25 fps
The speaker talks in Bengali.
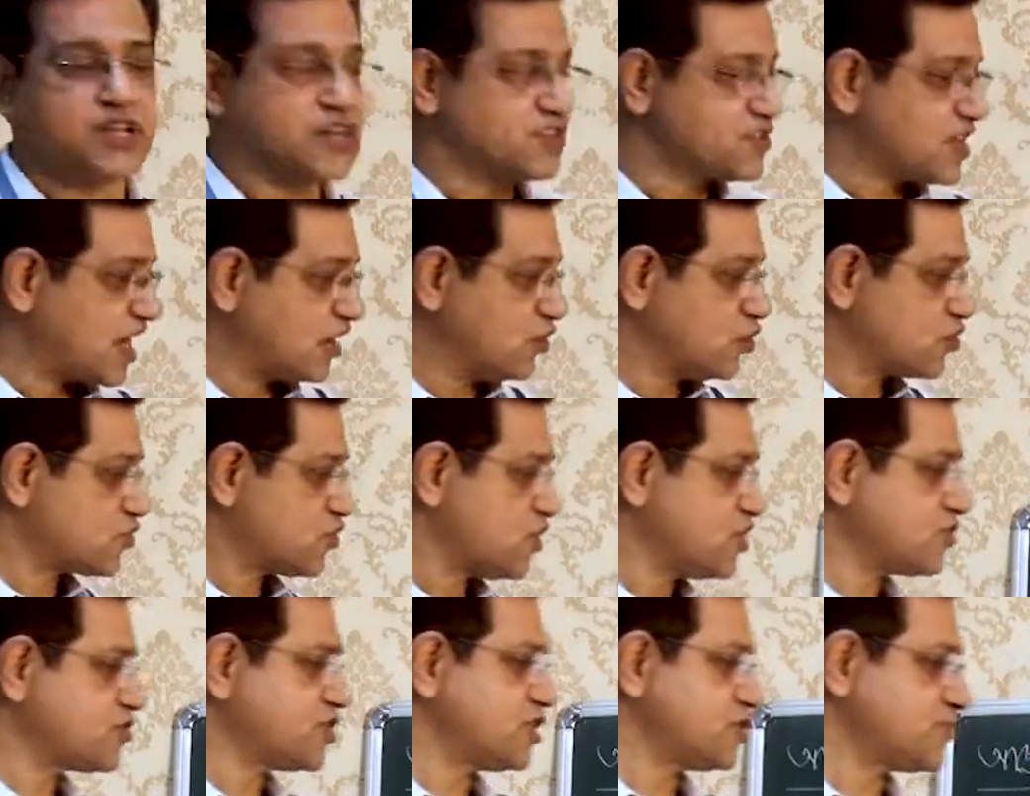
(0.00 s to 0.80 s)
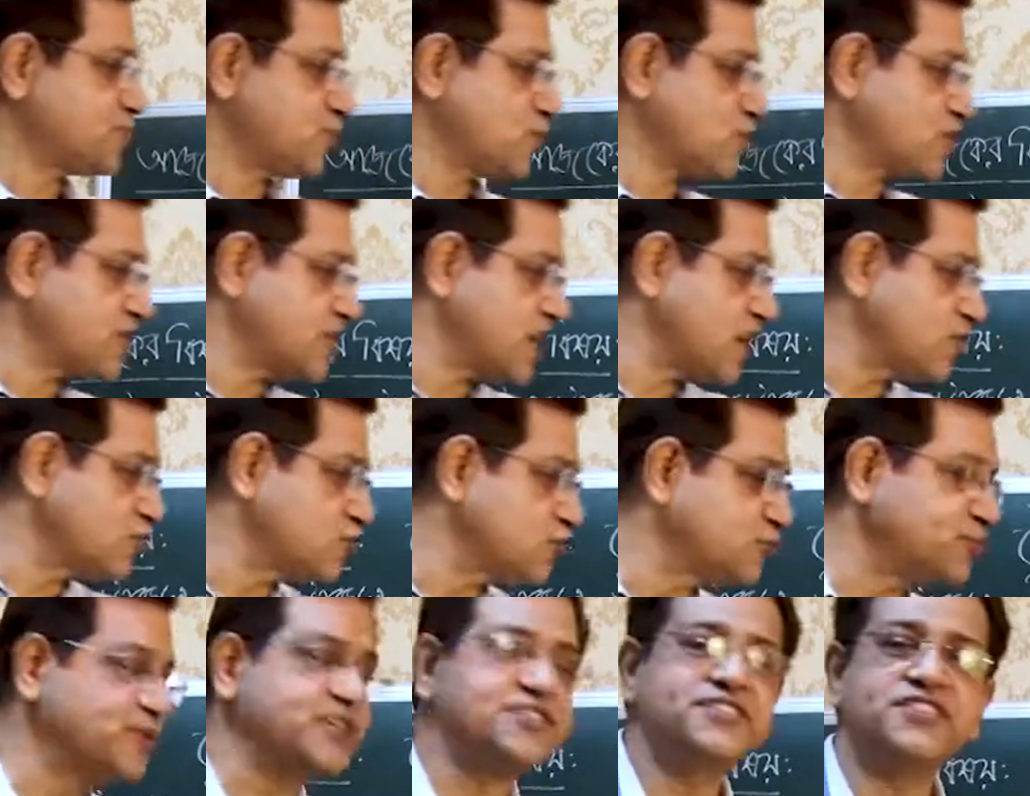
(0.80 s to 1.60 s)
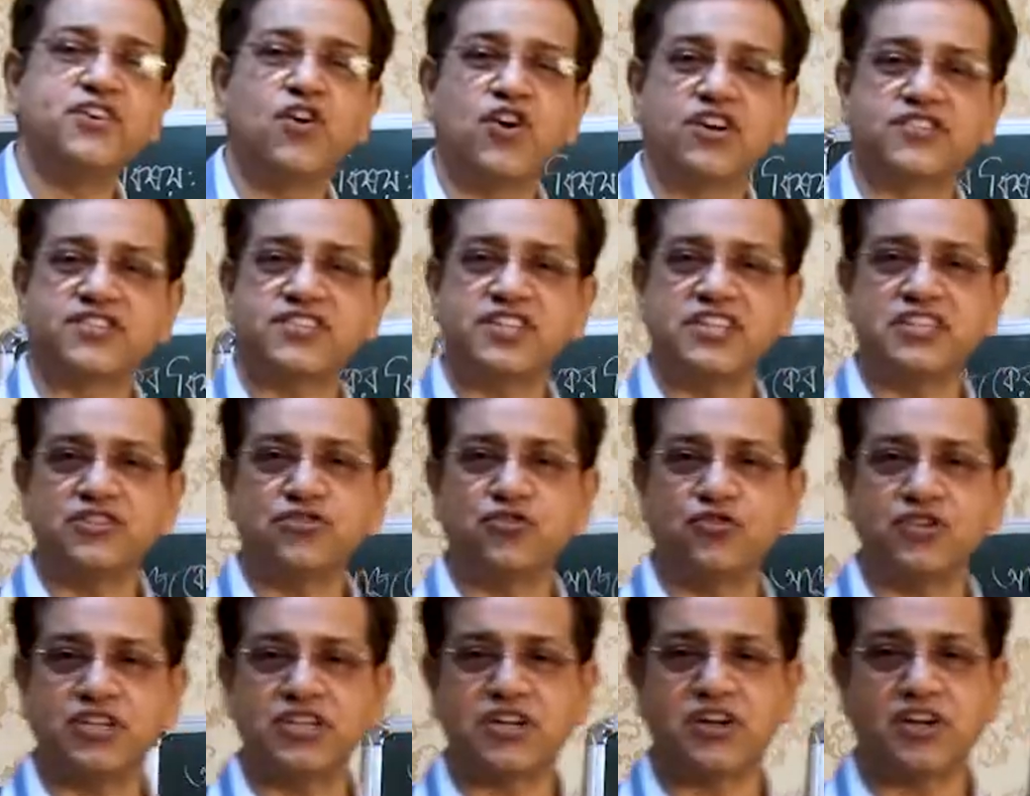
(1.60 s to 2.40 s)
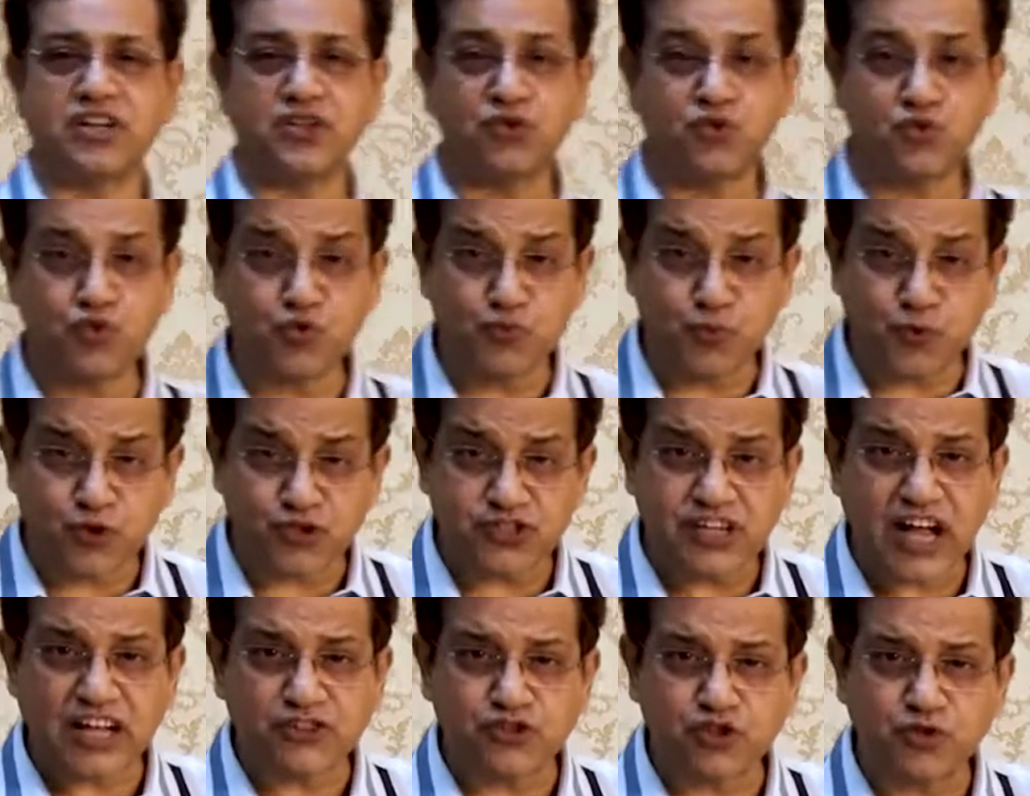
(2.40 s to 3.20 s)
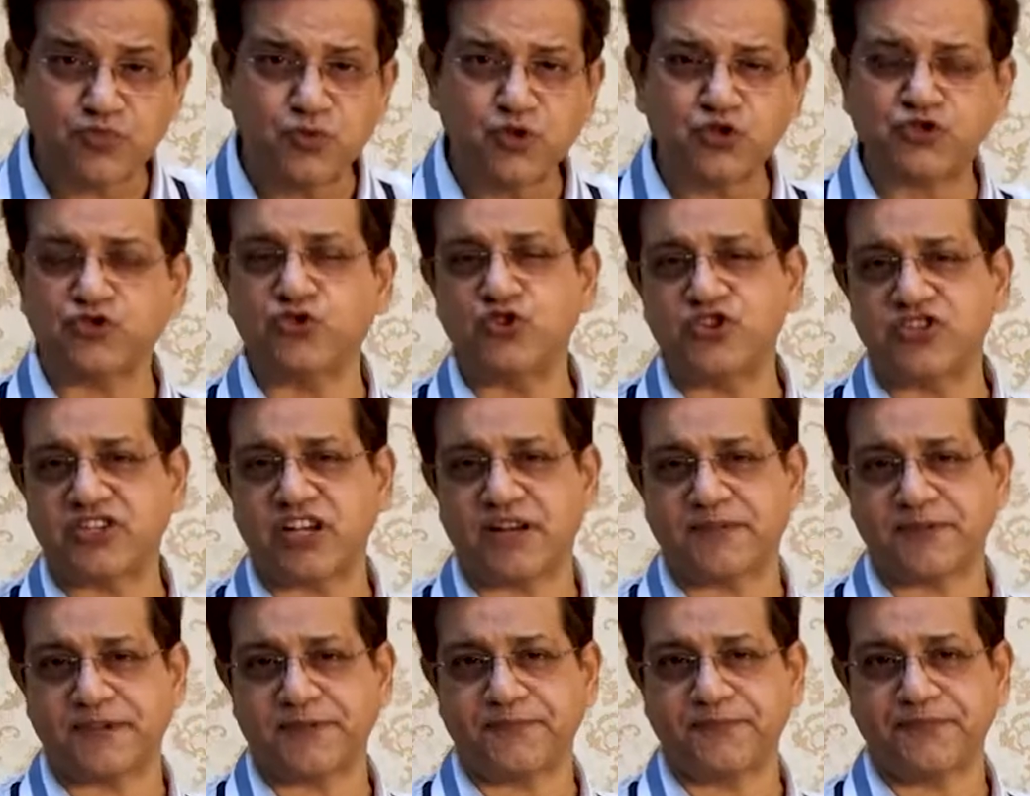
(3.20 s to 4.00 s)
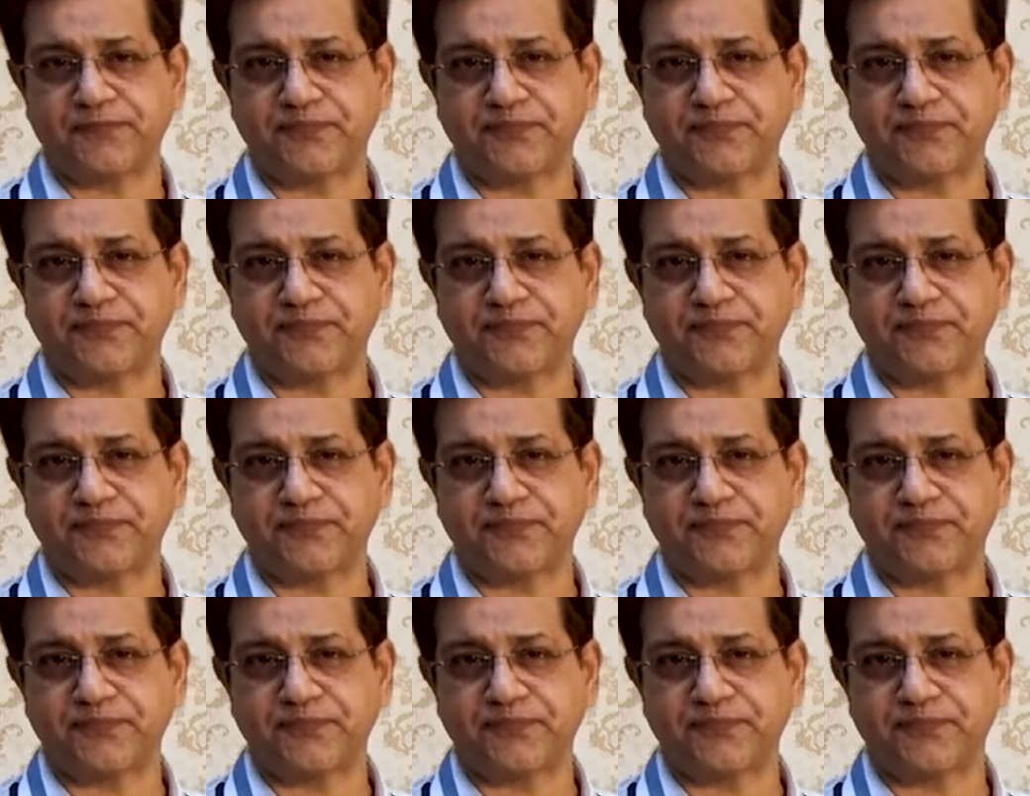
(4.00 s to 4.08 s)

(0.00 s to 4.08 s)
শালক সংশ্লেষ প্রক্রিয়ায় উদ্ভিদ যে অক্সিজেন তৈরি করে উপজাত বস্তু হিসাবে